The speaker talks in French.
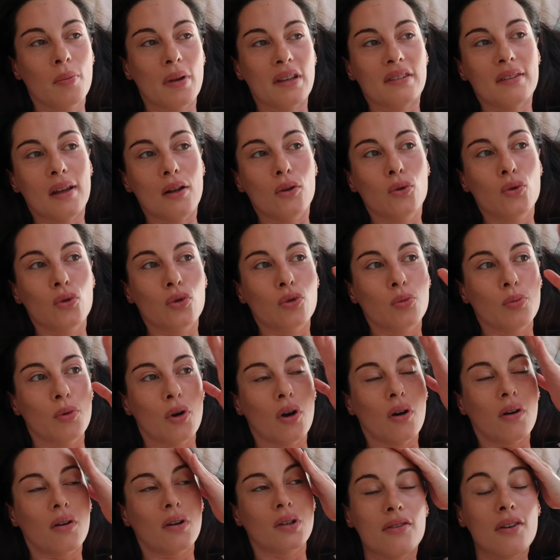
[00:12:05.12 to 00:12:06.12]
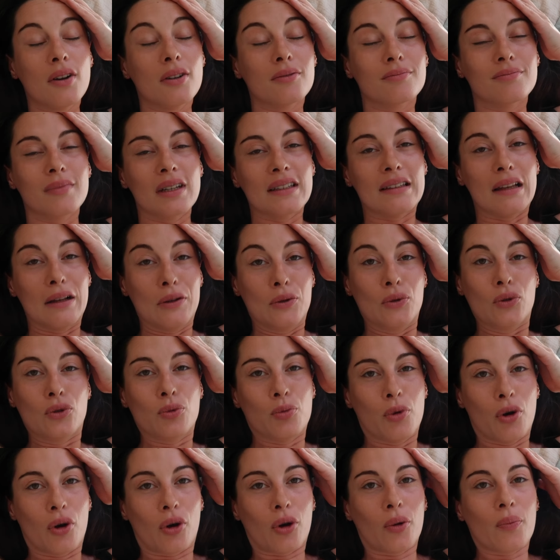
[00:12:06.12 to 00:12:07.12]
ma salle de sport. Enfin, ma salle de
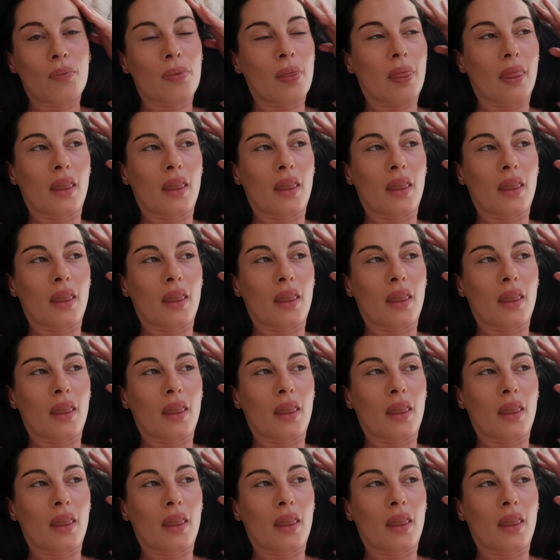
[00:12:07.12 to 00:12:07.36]
sport.